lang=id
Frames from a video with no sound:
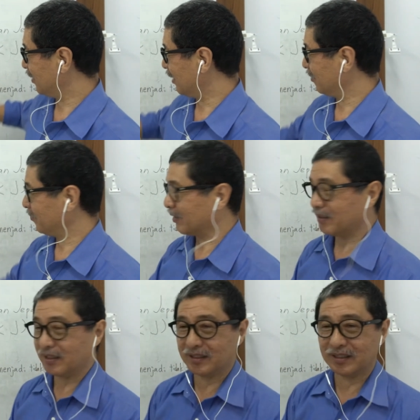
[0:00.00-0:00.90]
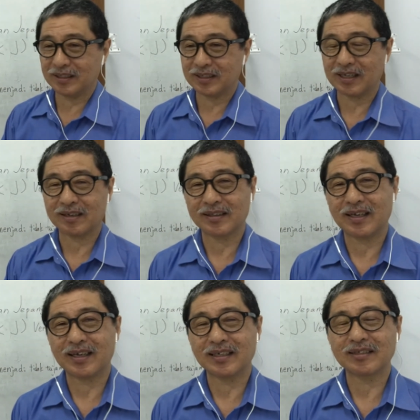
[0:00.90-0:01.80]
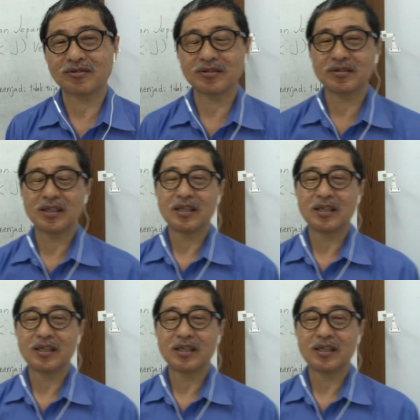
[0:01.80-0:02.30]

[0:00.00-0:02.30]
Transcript: kalimat ini karena itu